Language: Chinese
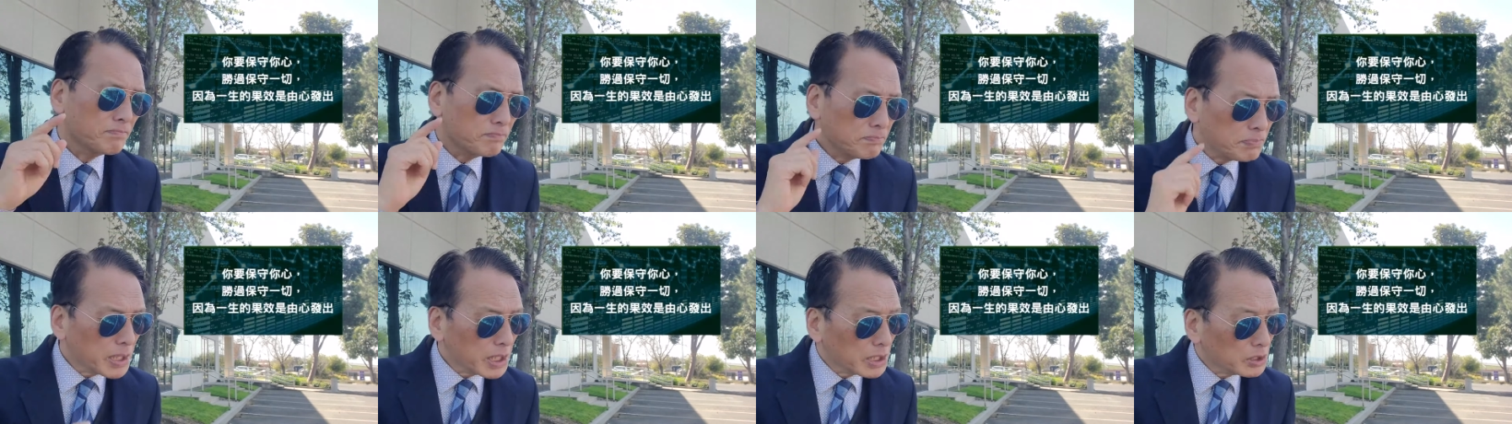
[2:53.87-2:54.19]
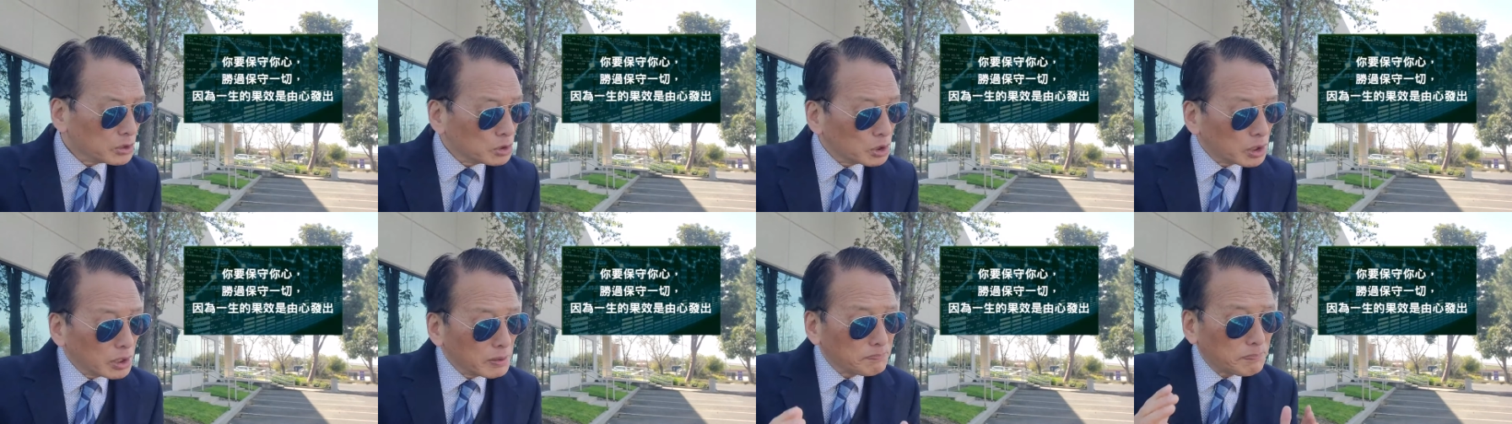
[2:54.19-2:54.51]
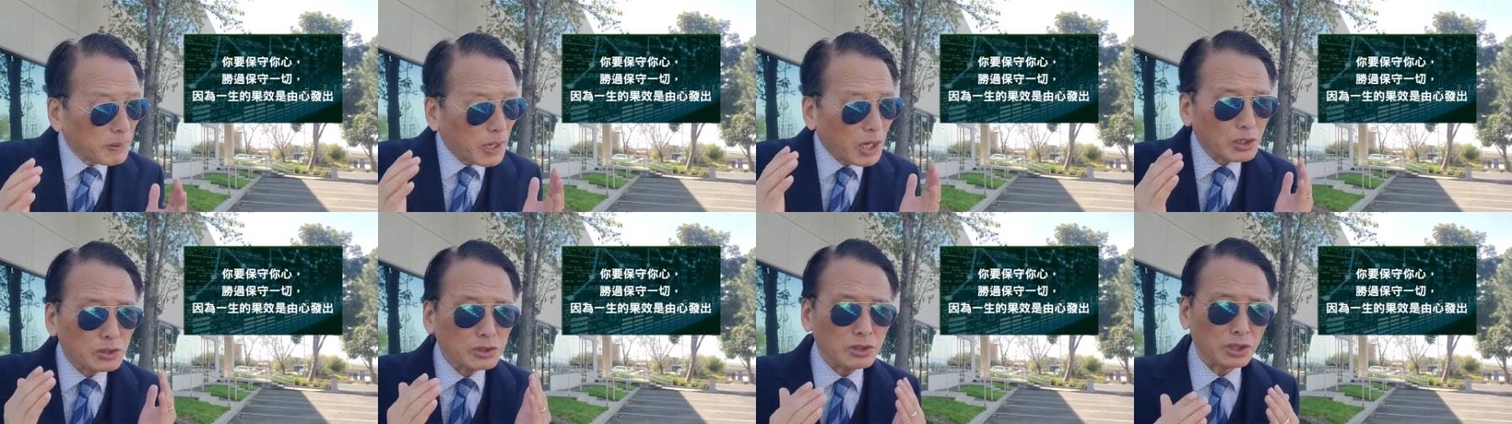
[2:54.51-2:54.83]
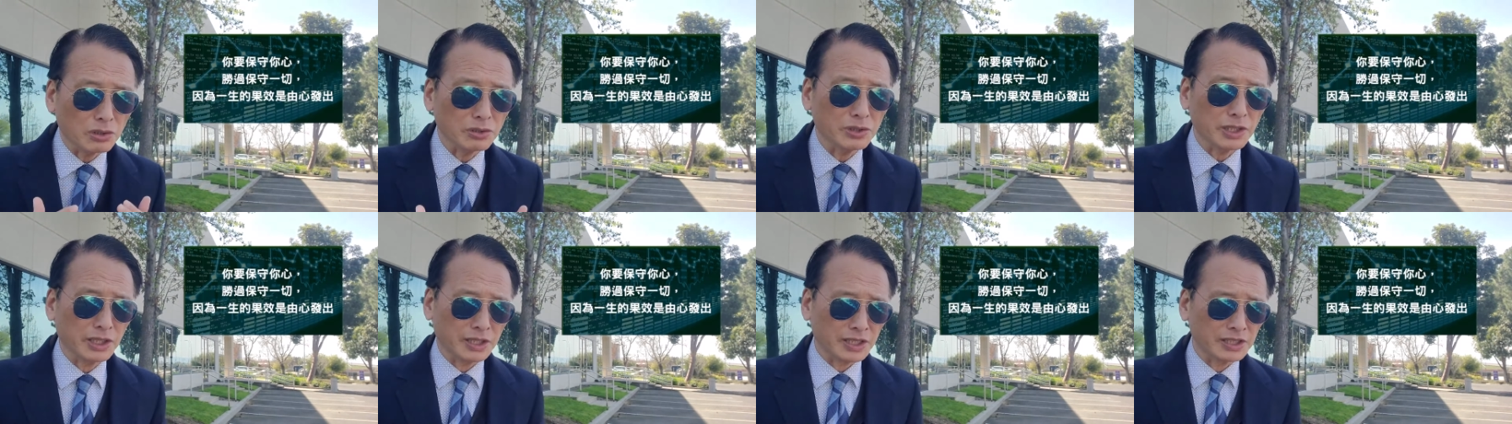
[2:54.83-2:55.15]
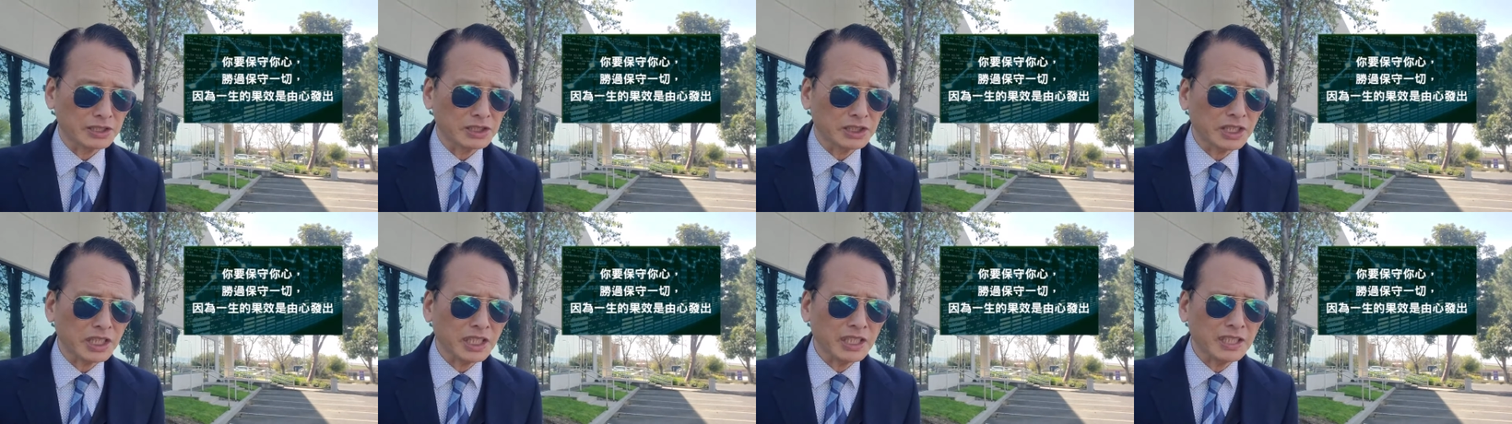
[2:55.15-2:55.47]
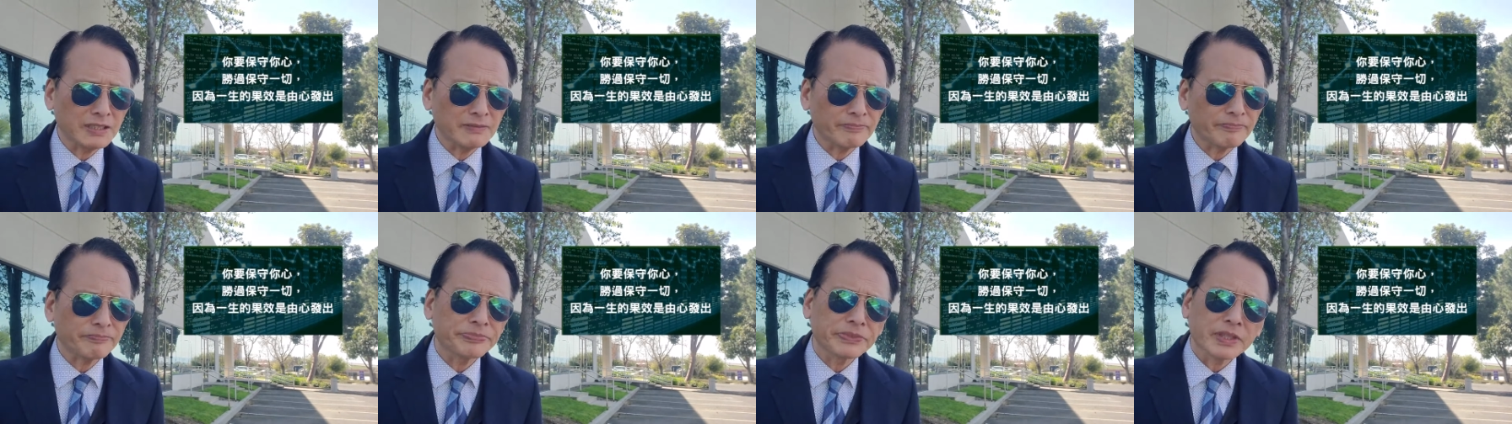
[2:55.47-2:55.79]
必须保守你的
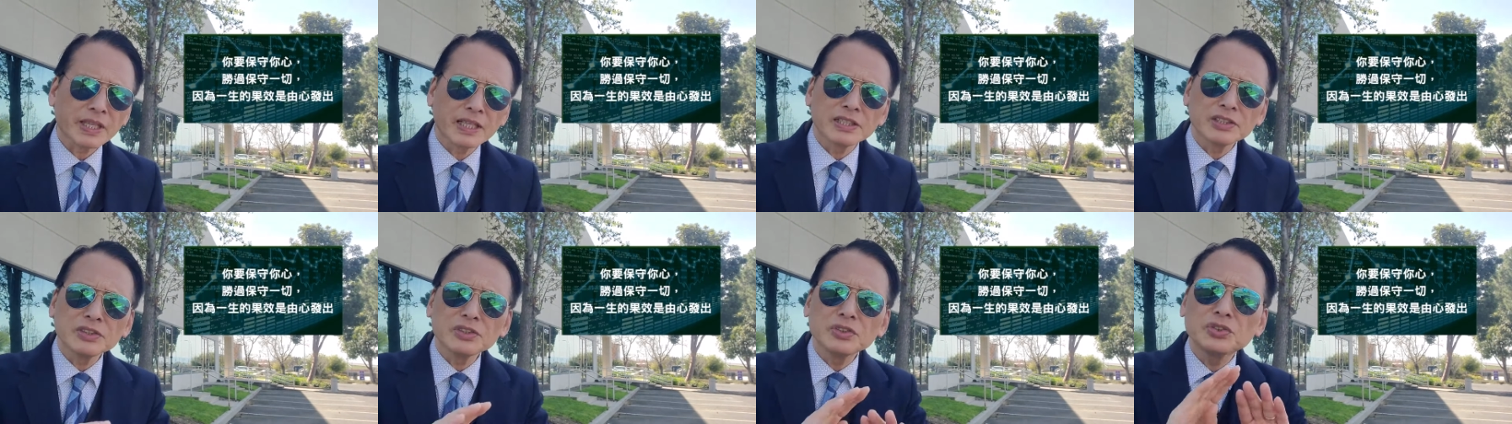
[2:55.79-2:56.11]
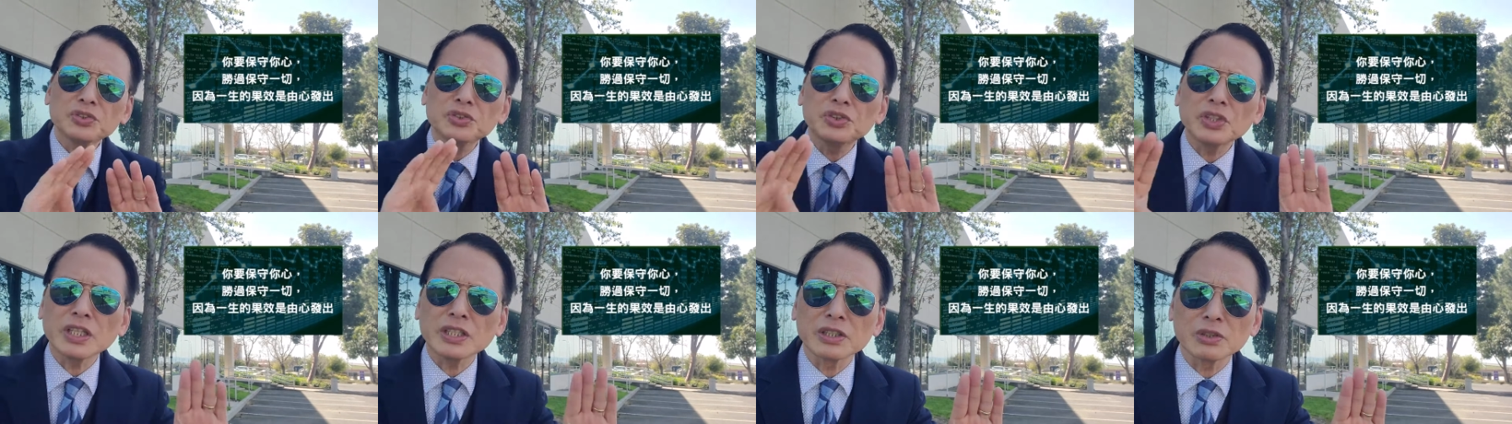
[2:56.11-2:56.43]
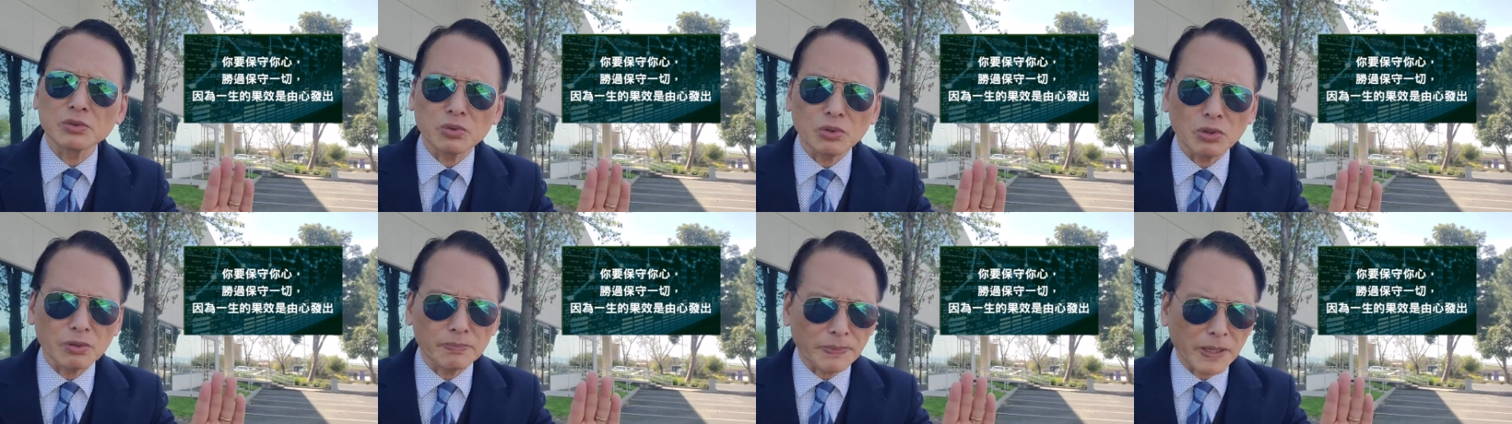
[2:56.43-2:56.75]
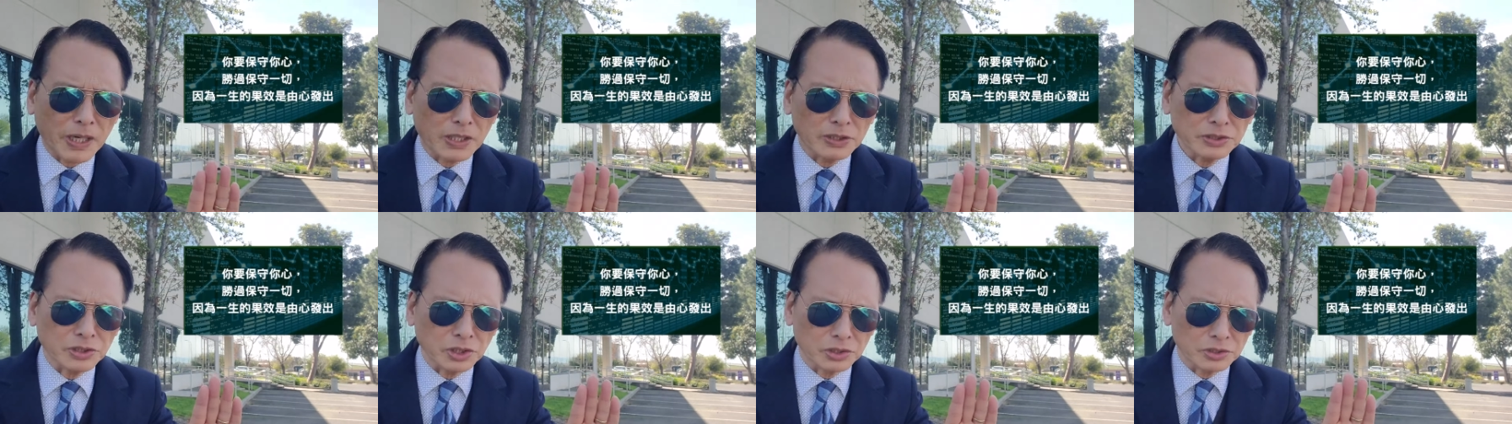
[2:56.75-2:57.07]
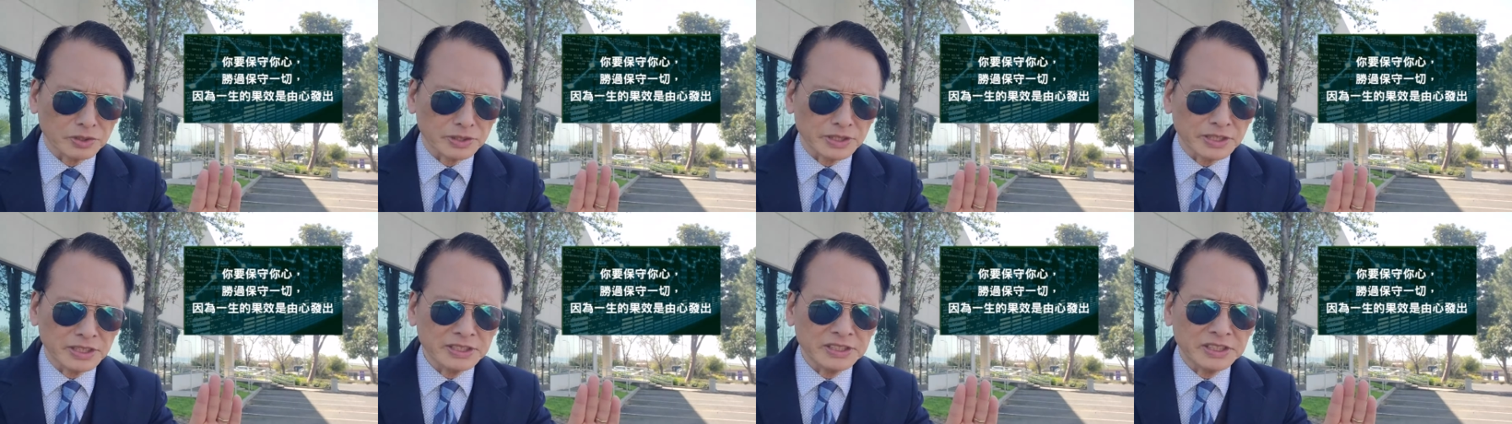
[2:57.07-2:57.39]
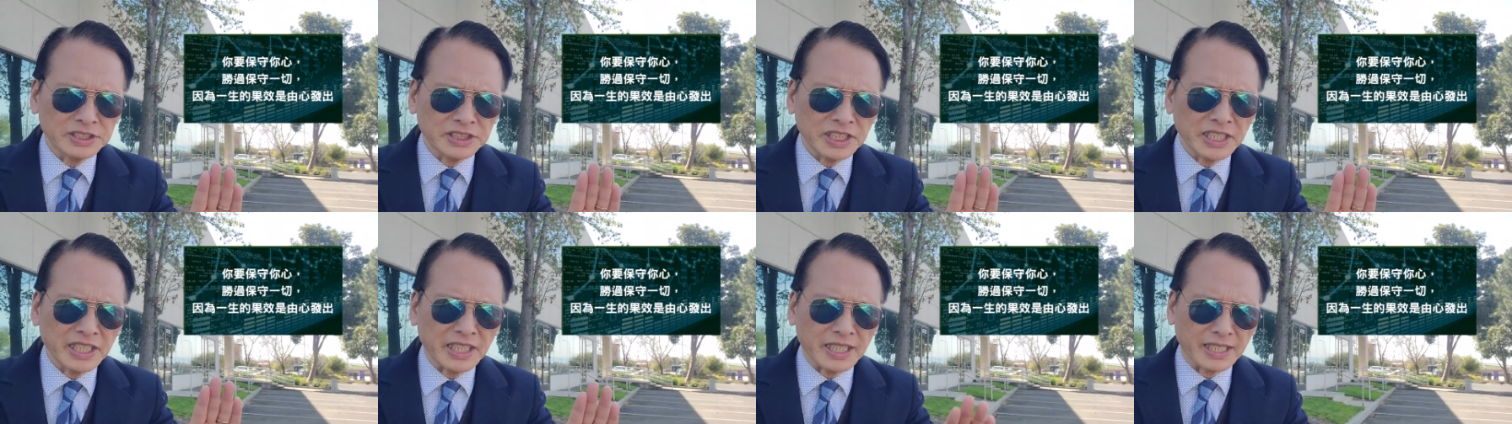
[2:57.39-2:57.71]
心胜过保守一
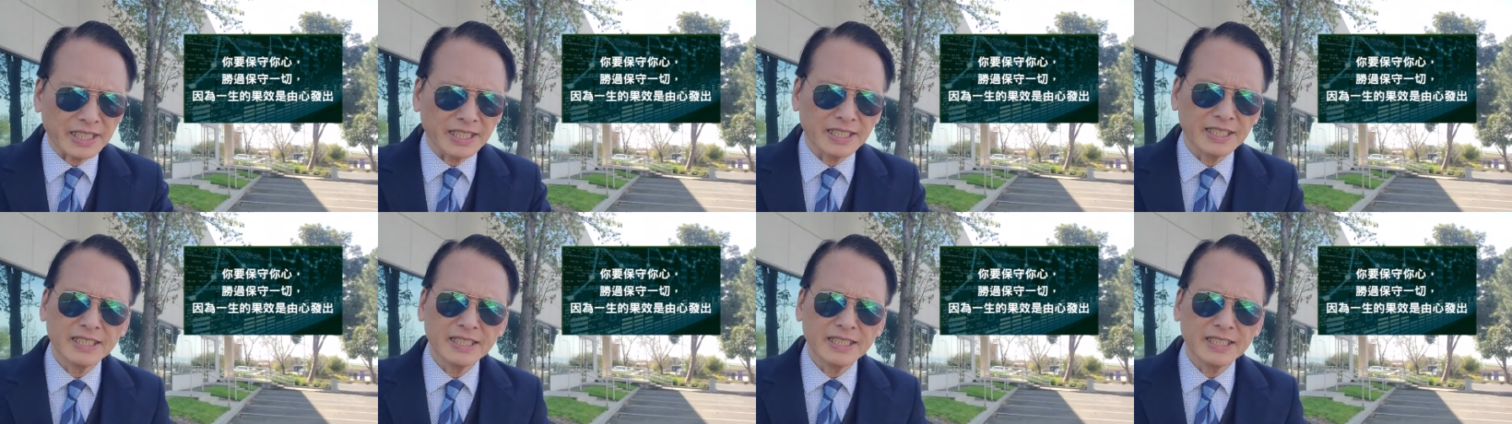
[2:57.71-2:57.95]
切，